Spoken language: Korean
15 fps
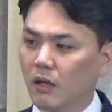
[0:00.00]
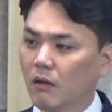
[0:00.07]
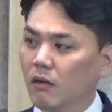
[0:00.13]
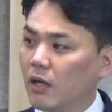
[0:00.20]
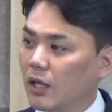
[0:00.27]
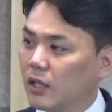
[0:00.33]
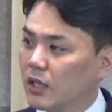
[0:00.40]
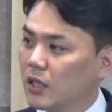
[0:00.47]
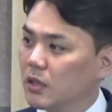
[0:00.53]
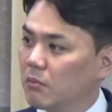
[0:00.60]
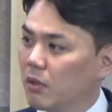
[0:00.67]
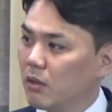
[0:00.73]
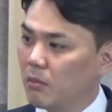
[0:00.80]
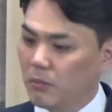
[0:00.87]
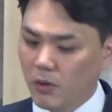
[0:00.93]

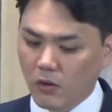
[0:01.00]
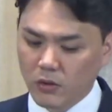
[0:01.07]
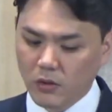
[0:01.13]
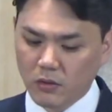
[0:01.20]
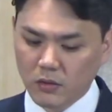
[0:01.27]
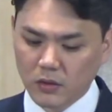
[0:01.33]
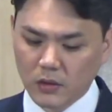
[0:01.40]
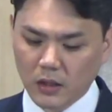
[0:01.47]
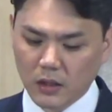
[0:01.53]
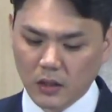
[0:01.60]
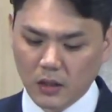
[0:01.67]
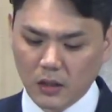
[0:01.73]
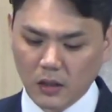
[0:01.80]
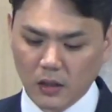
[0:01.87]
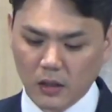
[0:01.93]
하나님의 명령을
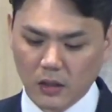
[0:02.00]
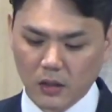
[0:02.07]
따라